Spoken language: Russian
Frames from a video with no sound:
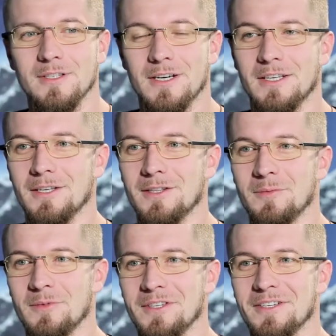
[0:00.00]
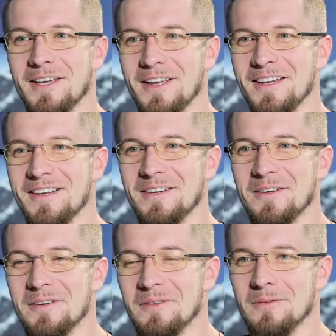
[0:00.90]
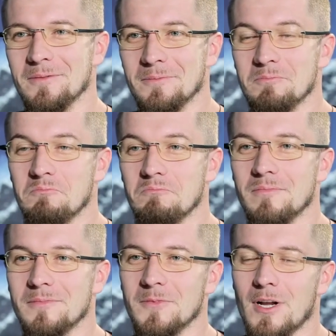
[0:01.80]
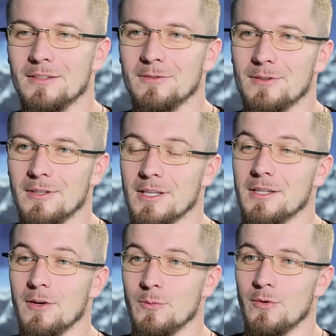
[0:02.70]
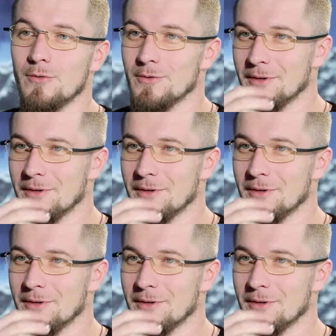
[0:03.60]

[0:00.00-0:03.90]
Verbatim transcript: ракетами и э, ну, как-то вот иногда любовью.